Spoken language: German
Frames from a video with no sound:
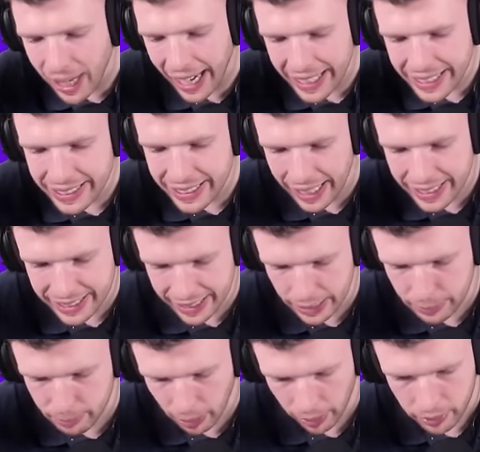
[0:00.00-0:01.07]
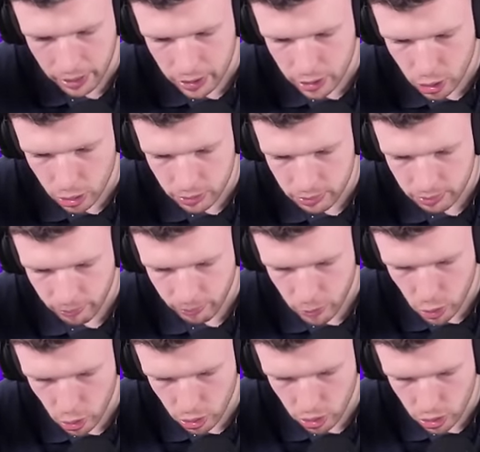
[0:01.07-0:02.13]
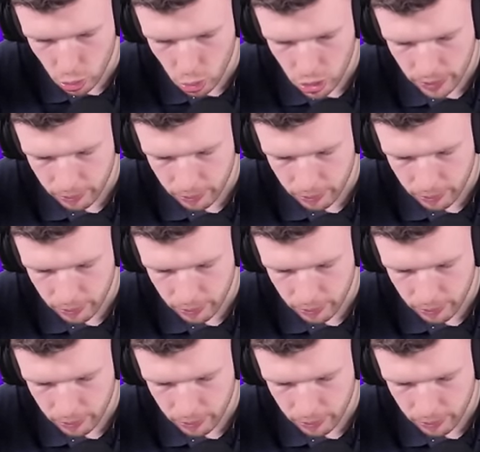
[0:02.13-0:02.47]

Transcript: einen einzigen Hit machen. Zünden. Zünden ist gut.